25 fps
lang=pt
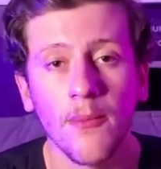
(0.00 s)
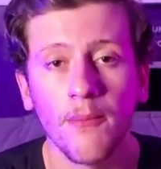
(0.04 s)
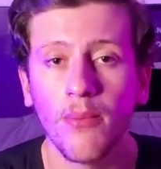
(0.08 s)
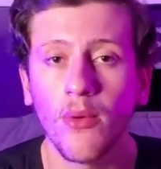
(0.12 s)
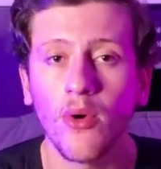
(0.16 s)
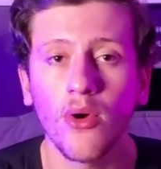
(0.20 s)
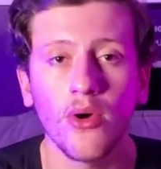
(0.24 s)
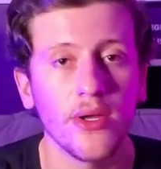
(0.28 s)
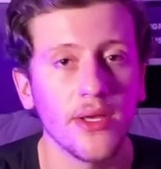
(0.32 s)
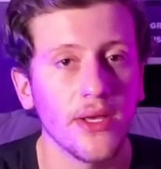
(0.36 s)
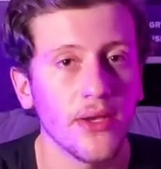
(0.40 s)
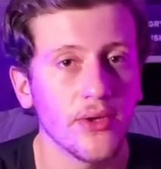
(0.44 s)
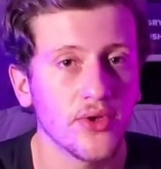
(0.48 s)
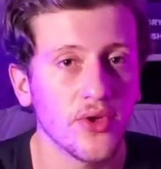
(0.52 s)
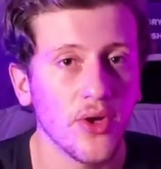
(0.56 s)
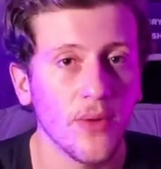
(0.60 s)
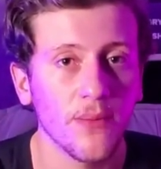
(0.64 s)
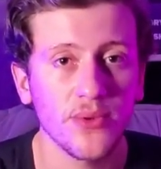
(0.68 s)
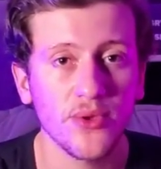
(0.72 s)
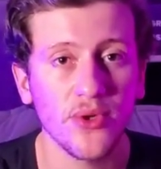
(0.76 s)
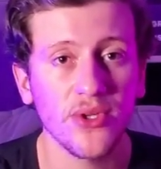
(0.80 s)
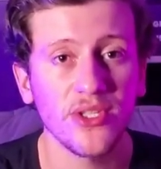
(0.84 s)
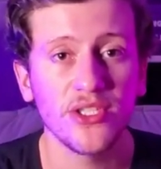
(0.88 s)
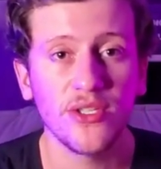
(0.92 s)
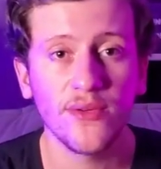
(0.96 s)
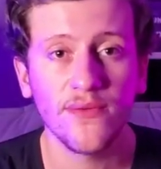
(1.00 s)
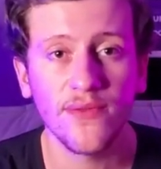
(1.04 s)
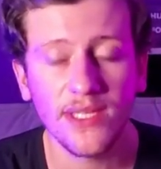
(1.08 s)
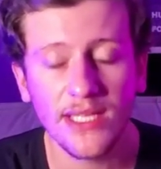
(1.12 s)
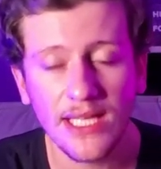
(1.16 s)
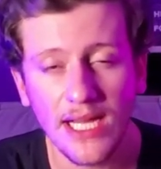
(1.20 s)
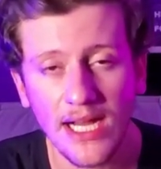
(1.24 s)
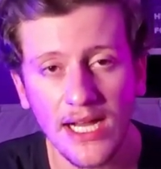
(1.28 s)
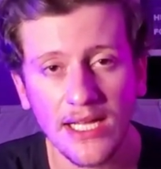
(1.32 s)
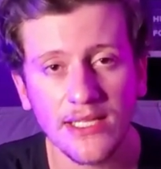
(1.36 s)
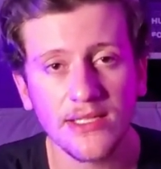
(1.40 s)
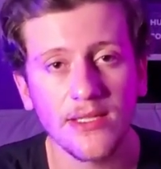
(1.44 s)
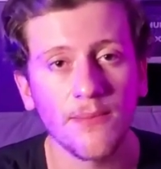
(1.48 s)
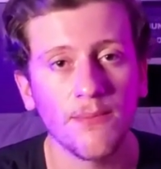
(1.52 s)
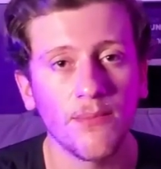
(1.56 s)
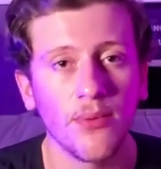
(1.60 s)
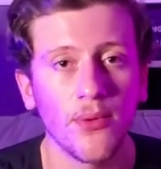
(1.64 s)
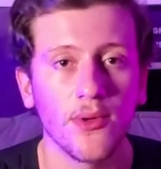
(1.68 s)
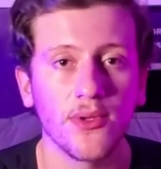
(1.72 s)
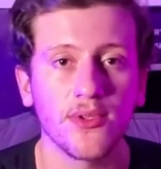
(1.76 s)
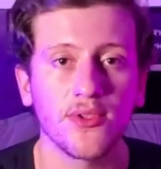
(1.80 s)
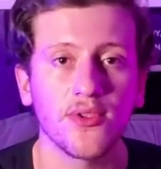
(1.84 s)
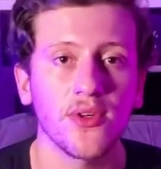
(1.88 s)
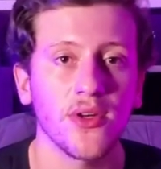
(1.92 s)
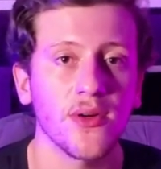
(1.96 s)
Pô, eu sou uma pessoa endividada,
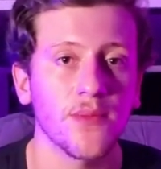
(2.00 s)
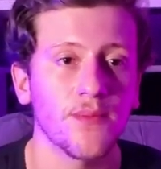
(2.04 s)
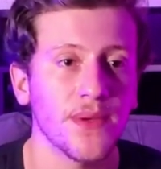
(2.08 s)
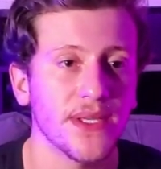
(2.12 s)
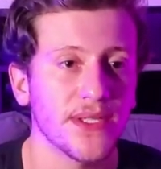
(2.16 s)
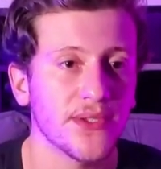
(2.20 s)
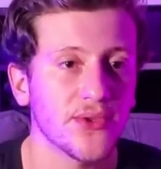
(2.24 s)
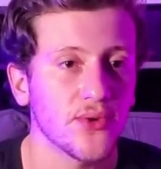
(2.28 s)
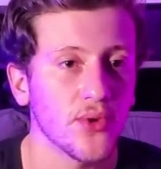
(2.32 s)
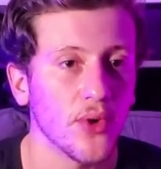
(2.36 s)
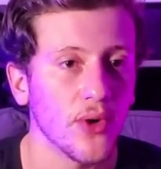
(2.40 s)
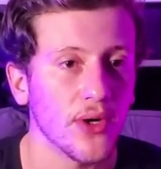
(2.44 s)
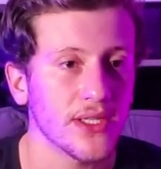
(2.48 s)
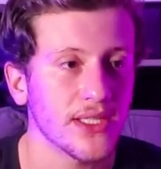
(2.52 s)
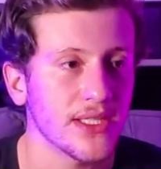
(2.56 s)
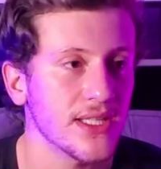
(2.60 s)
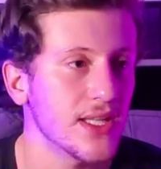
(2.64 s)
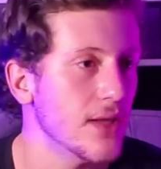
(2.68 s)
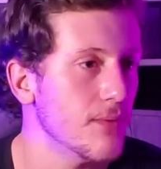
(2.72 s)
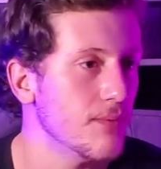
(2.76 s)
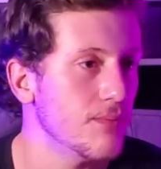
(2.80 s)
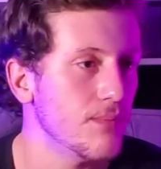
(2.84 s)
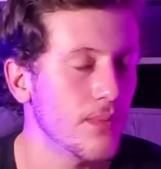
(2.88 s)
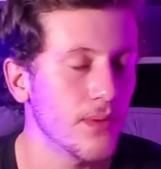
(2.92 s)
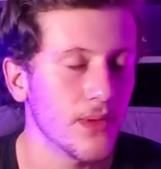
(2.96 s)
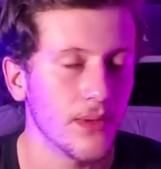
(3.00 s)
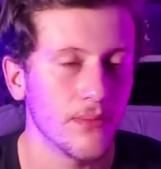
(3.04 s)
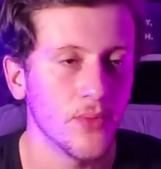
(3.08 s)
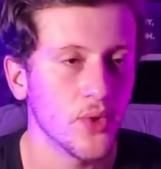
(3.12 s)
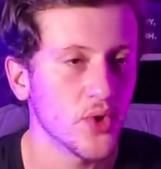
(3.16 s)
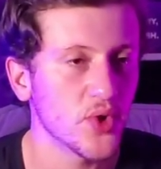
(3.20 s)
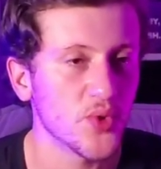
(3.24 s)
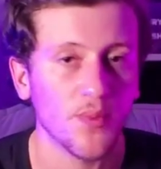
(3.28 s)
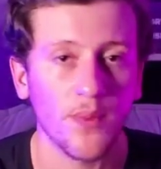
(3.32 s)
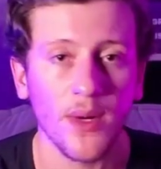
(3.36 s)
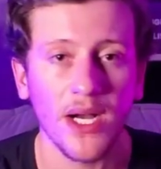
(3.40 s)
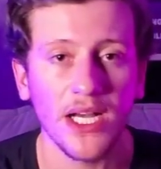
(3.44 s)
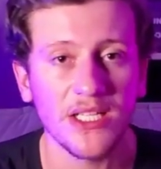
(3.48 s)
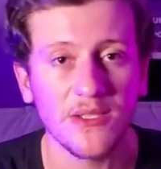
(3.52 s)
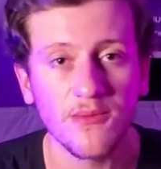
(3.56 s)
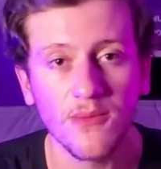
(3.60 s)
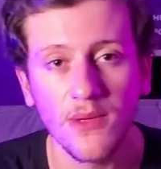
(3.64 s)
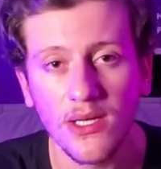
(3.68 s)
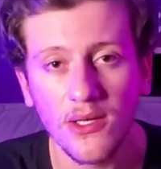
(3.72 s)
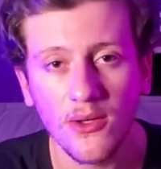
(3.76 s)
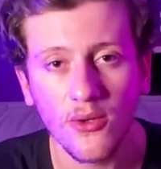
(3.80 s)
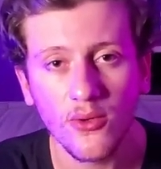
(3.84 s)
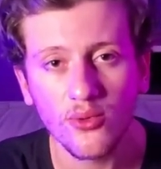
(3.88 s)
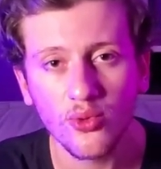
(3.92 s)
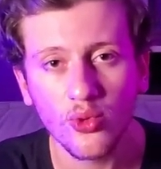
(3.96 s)
pô, eu sou uma pessoa que de... meus pais
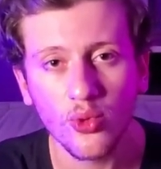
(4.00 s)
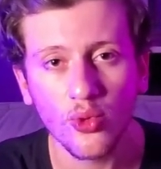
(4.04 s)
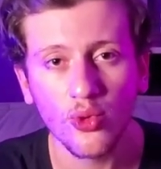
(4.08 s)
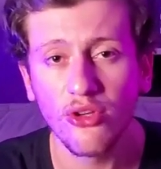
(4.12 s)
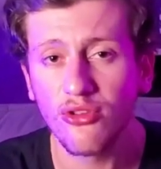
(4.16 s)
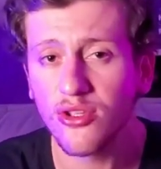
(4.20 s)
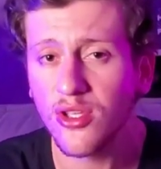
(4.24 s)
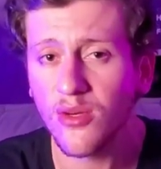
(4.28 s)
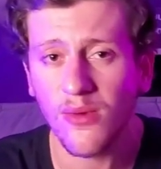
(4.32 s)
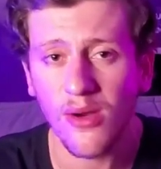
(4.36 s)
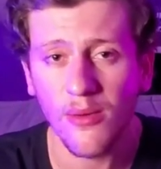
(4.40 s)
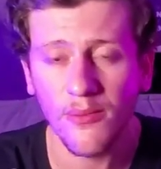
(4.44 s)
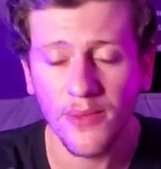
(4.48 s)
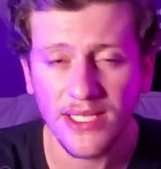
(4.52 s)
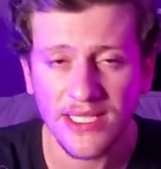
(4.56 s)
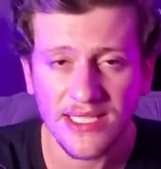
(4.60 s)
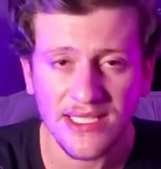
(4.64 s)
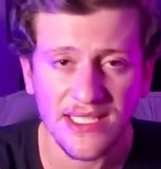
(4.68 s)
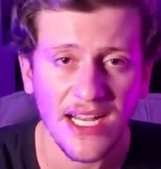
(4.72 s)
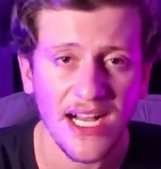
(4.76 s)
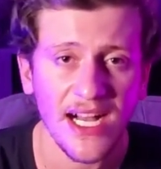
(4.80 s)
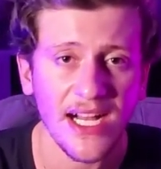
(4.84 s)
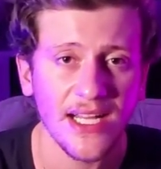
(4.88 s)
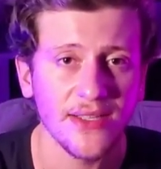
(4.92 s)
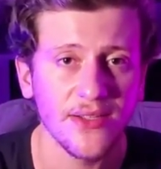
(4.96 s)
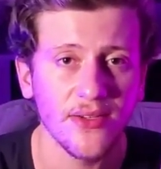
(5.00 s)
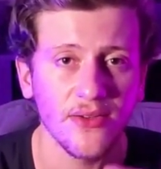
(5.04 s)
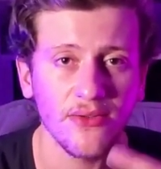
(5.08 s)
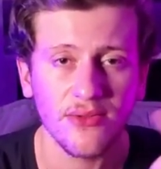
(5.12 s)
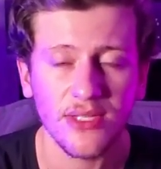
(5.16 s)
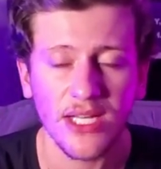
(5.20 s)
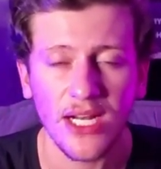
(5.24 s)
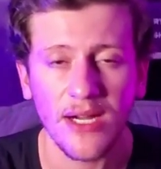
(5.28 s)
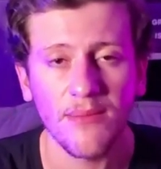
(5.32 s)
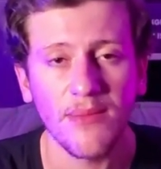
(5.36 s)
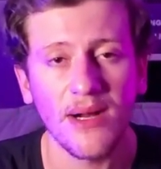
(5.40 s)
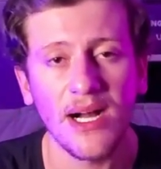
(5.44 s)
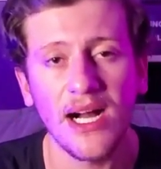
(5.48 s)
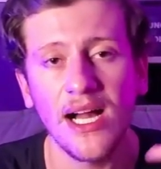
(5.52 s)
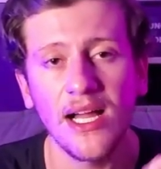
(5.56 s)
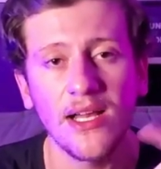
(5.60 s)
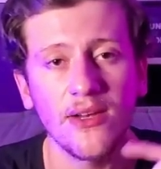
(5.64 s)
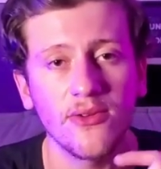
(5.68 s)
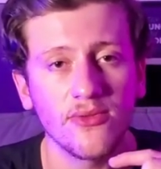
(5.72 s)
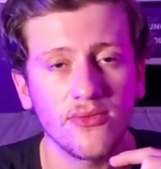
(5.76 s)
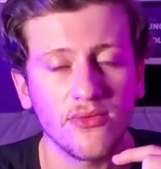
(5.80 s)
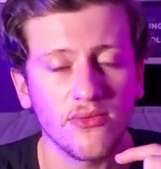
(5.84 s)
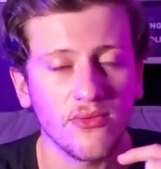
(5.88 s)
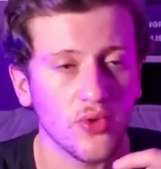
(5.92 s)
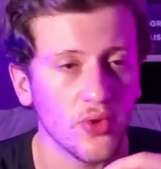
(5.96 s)
bancam tudo, eu tenho uma mesada, eu
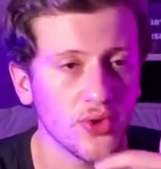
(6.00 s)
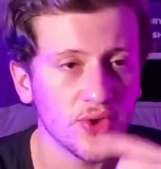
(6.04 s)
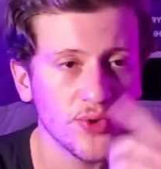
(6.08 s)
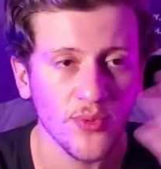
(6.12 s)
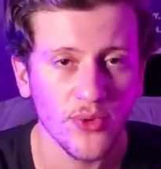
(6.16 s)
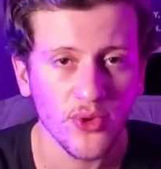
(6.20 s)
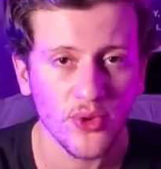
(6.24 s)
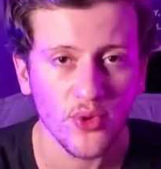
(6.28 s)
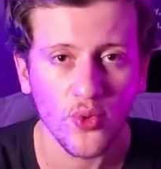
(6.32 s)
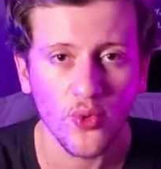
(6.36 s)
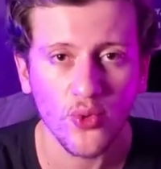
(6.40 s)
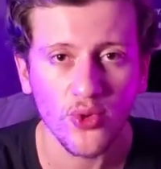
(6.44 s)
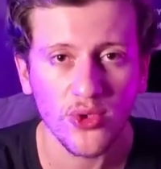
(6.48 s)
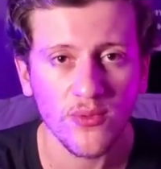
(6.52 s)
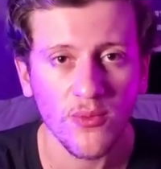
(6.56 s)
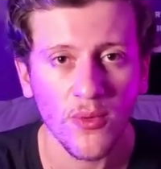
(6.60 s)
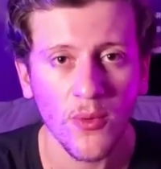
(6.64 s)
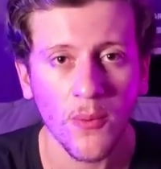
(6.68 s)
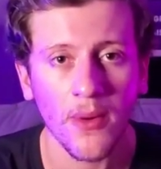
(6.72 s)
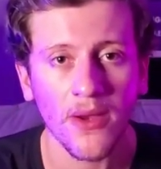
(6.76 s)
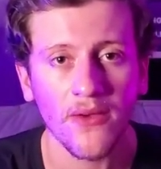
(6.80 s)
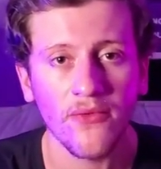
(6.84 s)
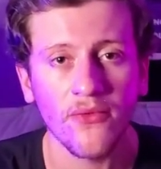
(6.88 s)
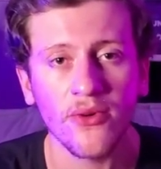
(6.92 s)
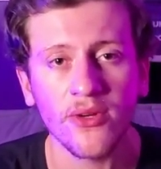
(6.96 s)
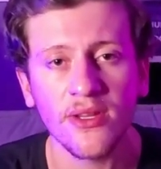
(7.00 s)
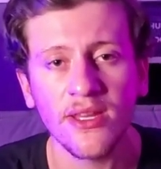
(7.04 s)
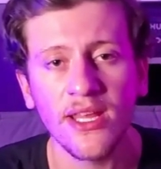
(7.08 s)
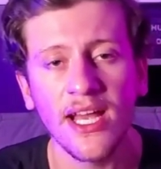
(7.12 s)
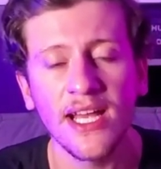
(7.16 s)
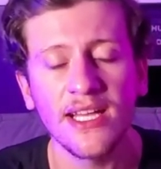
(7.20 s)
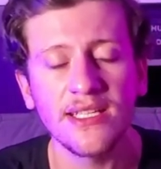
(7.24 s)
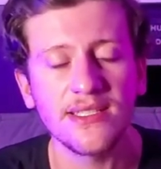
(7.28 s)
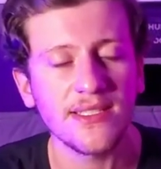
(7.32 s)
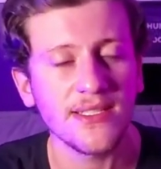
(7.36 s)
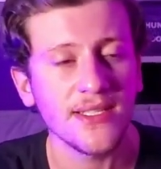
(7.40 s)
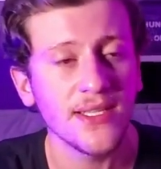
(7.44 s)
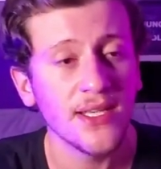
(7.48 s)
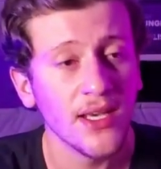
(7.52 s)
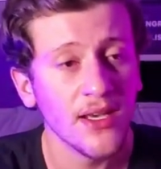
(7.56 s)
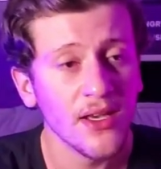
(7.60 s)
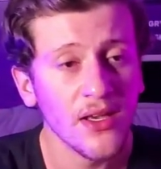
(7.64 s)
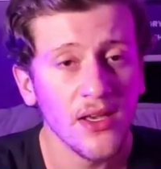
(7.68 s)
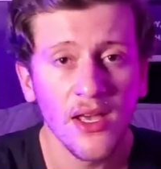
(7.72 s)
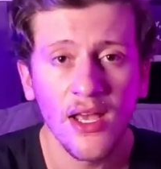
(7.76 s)
trabalho, todos os meus custos meu pai fornece.